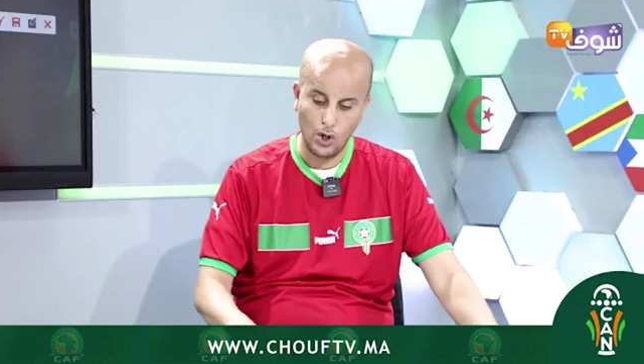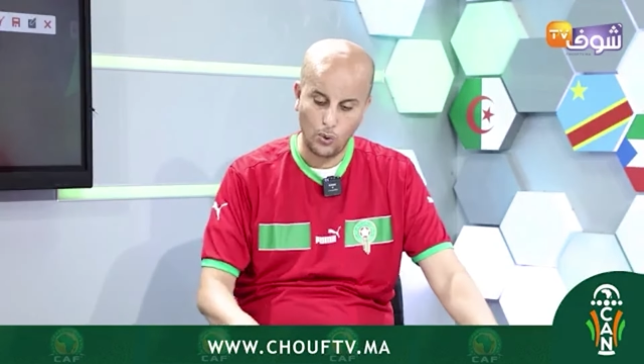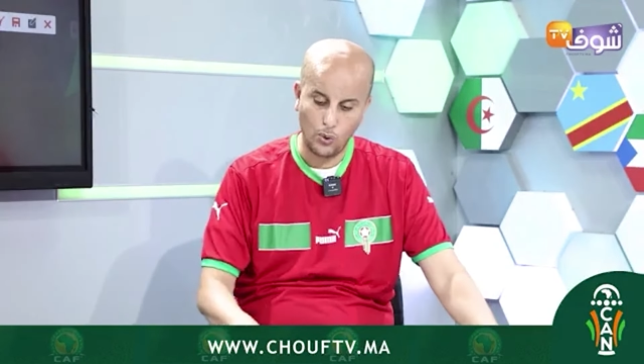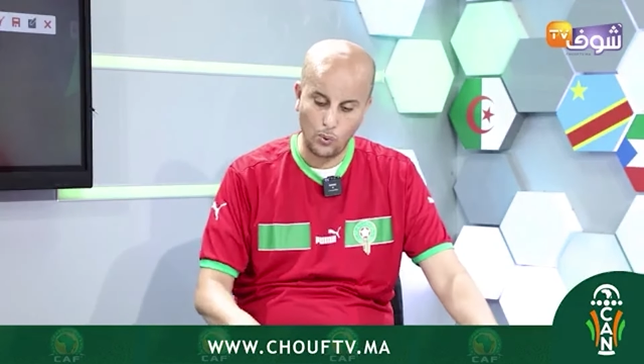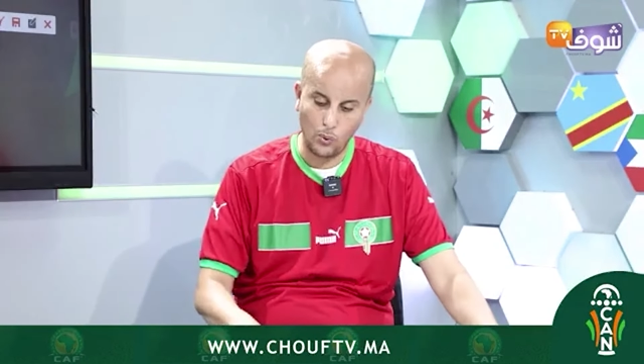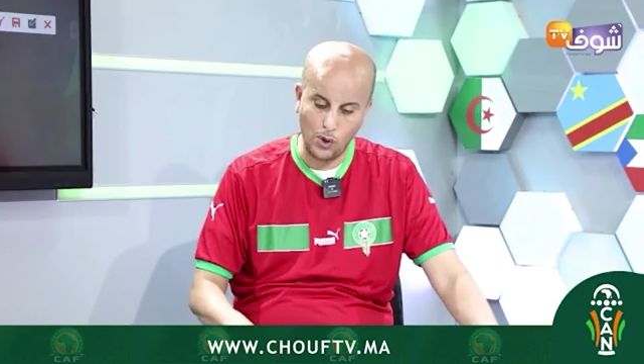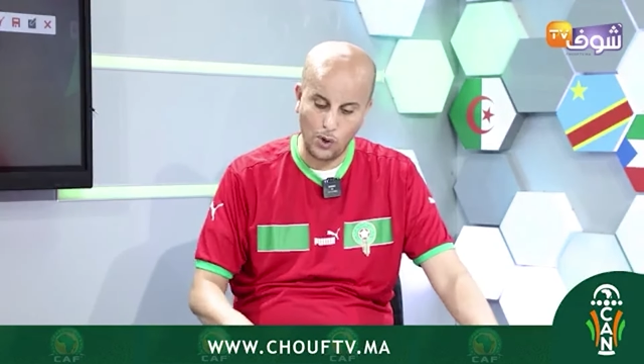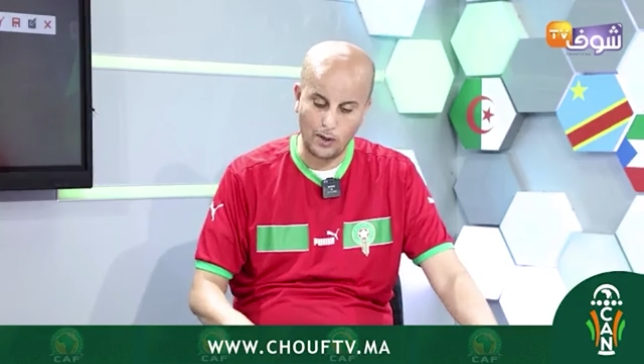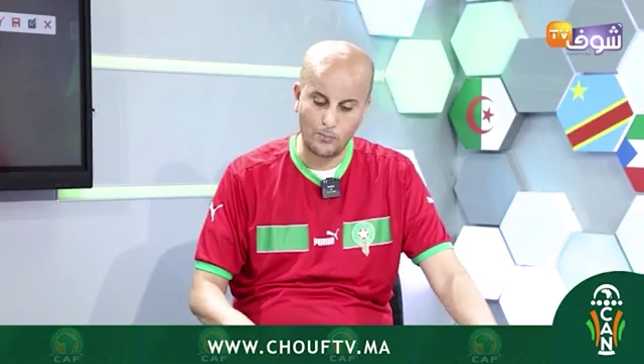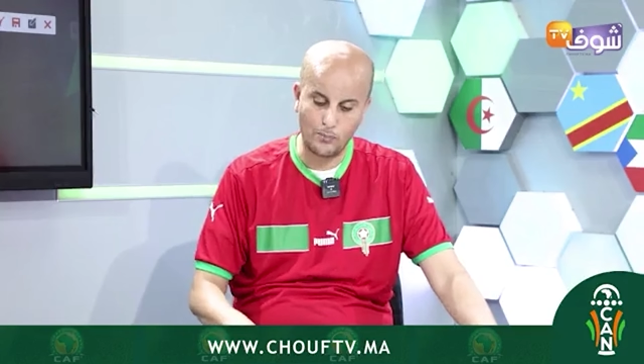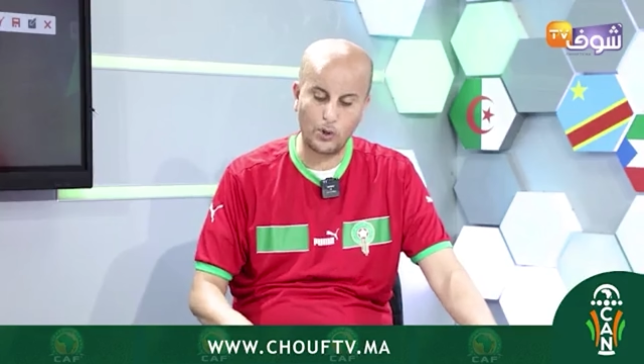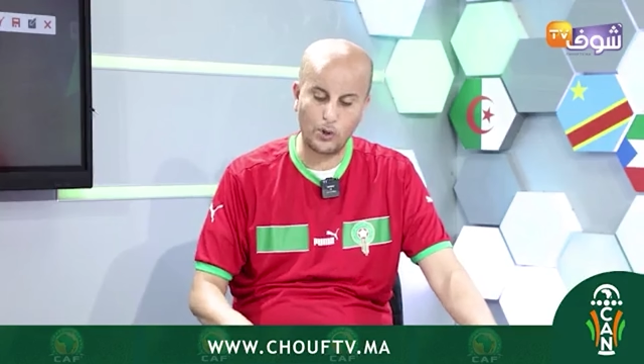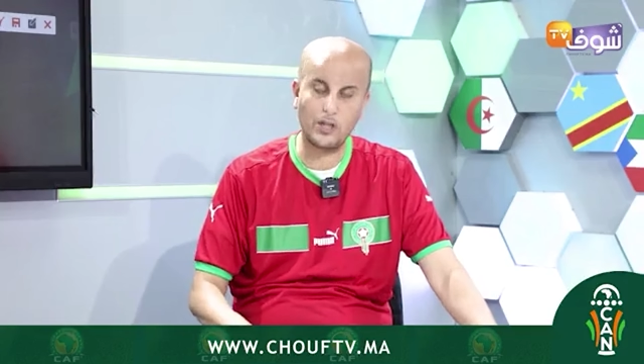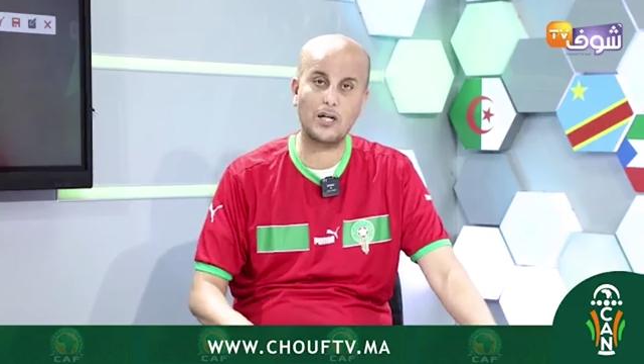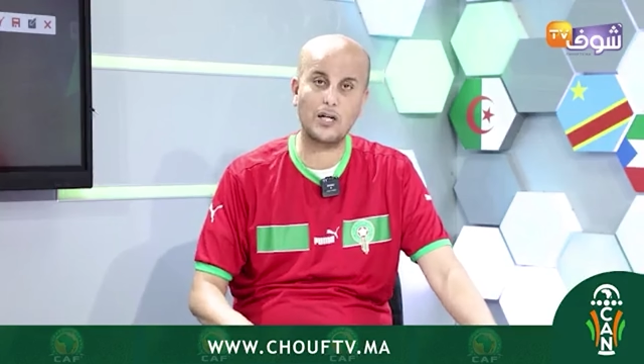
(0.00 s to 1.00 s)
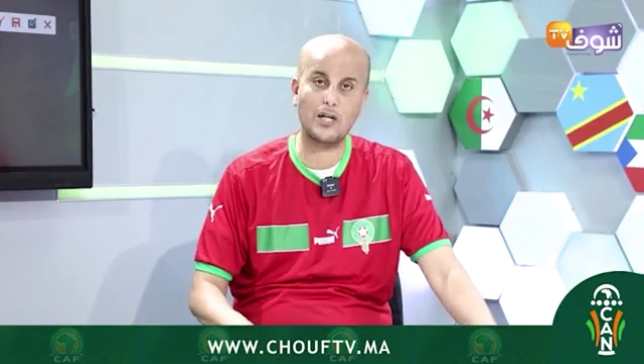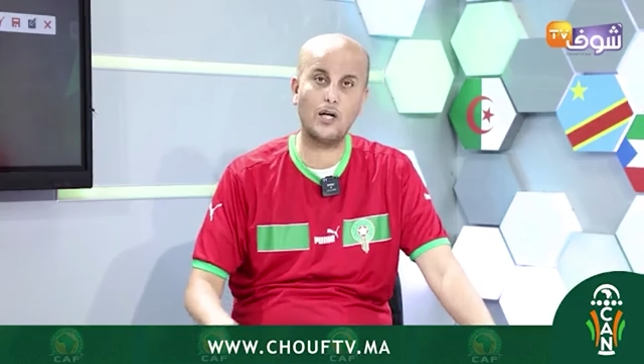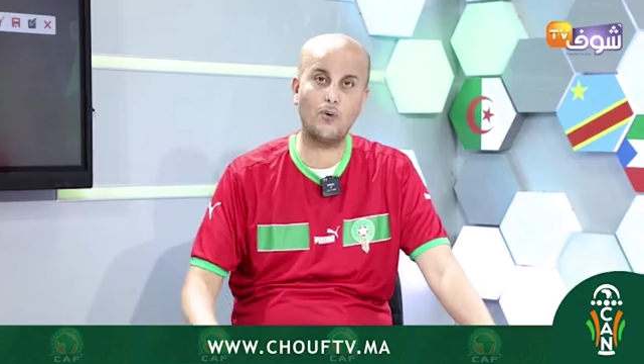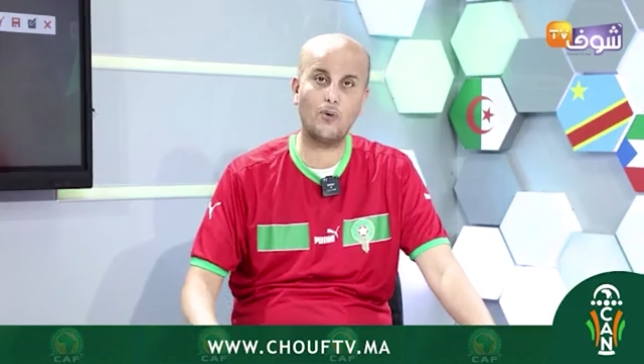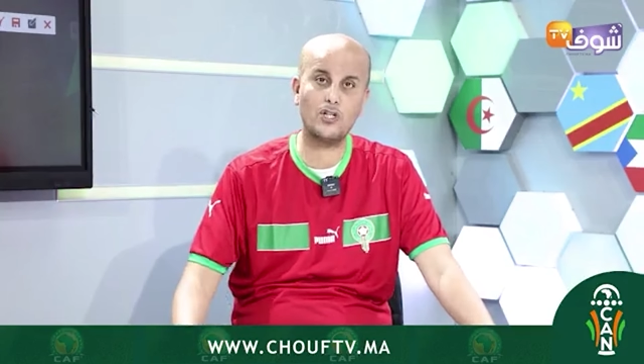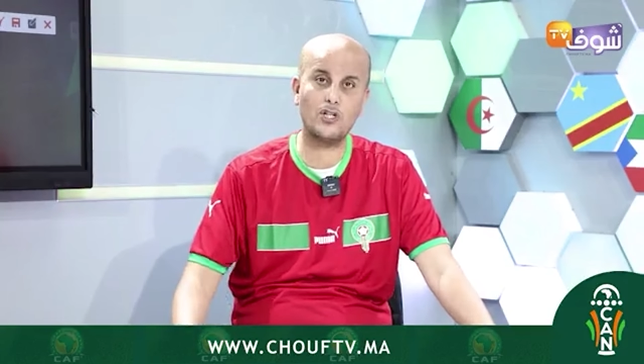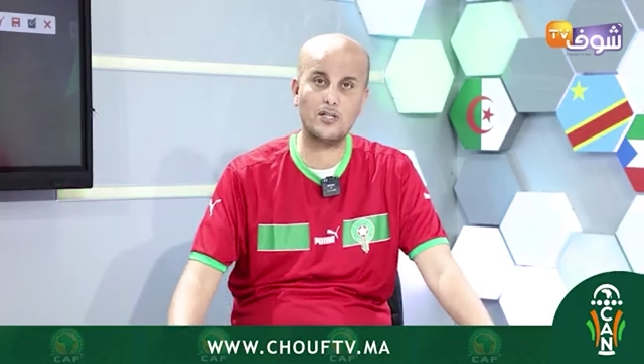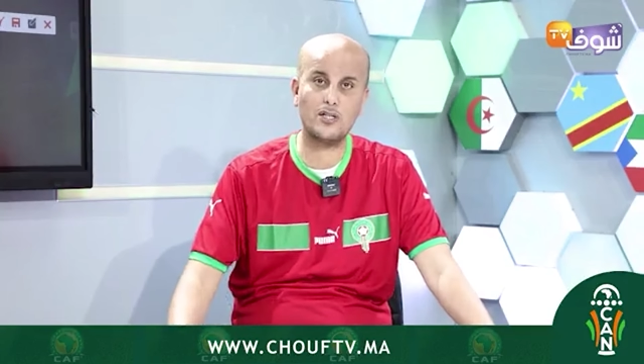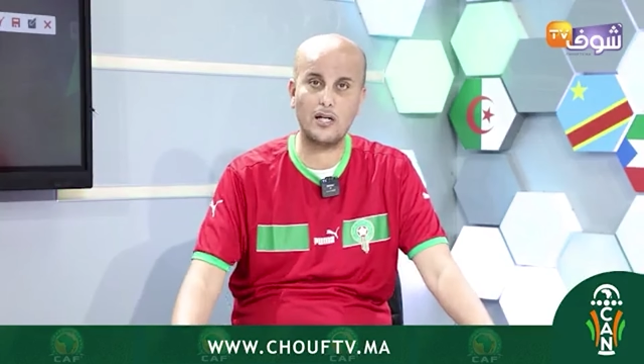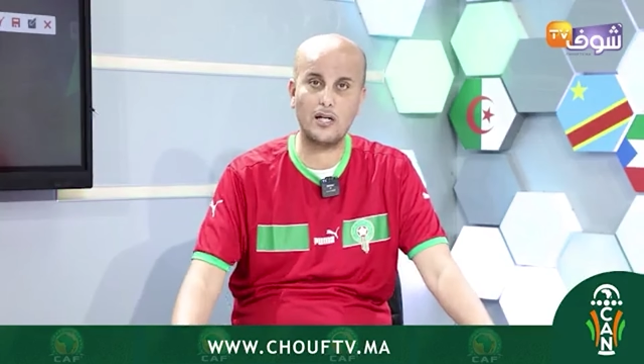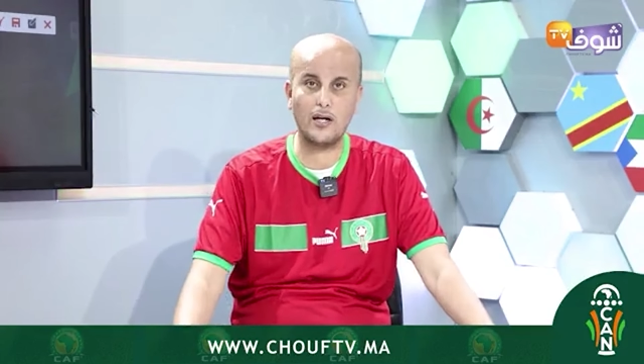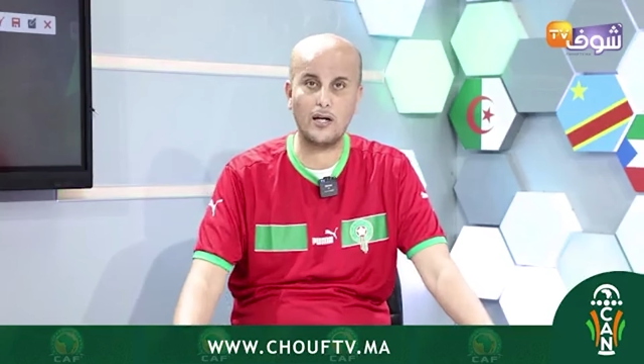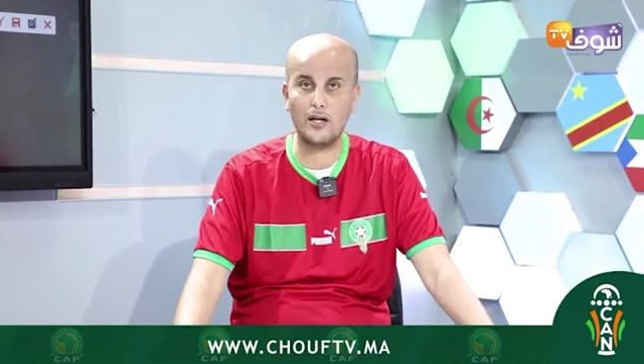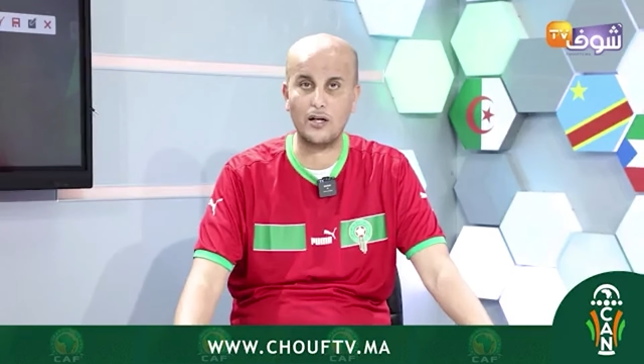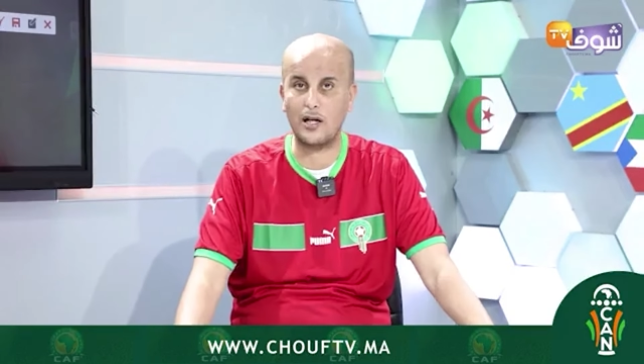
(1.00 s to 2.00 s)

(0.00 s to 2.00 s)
وموريتانيا والجزائر